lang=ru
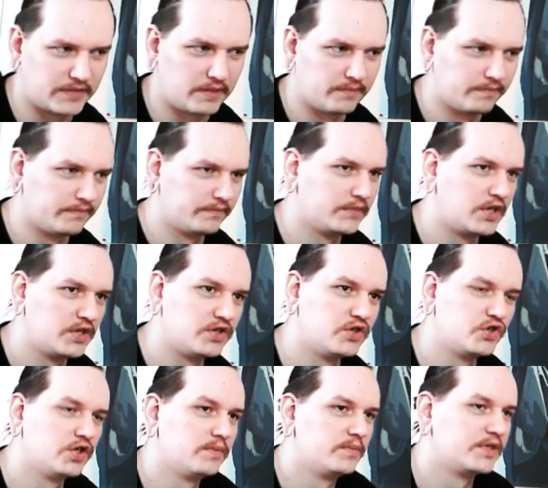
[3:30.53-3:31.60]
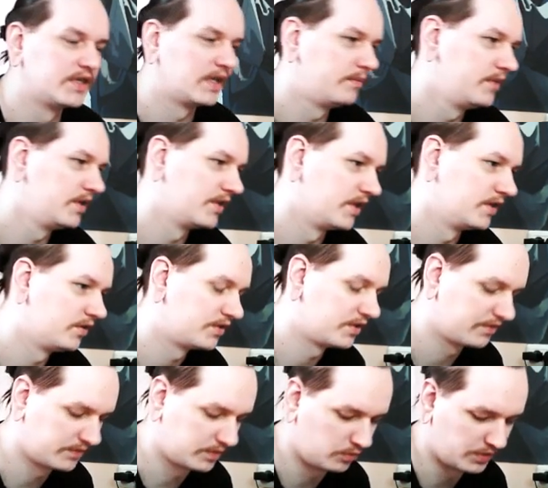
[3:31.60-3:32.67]
там, если что, без обид, надеюсь,
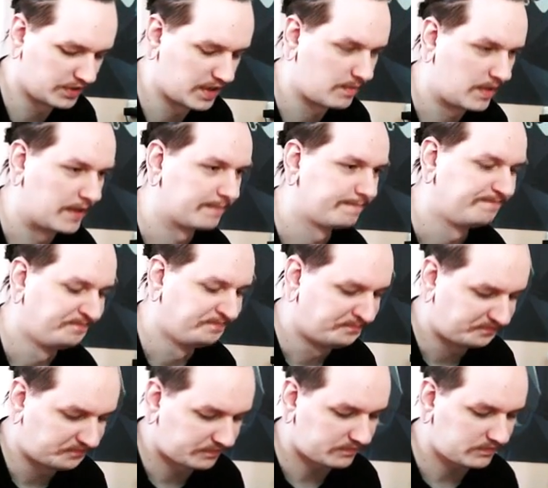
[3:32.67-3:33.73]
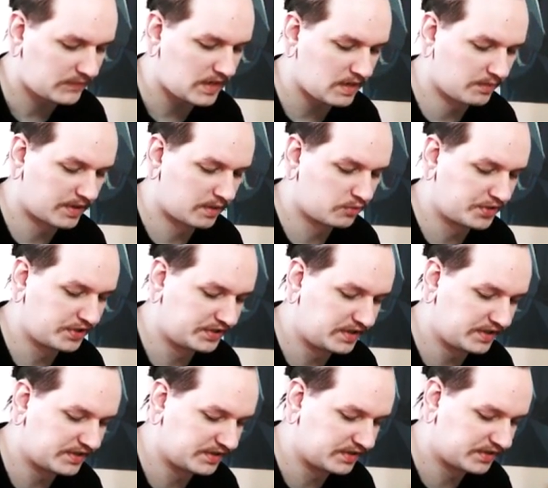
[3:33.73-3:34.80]
это все будет нормально. Потому что,
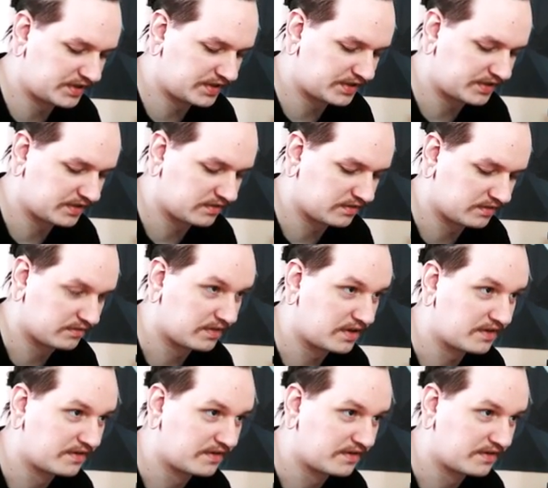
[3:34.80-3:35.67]
естественно, естественно,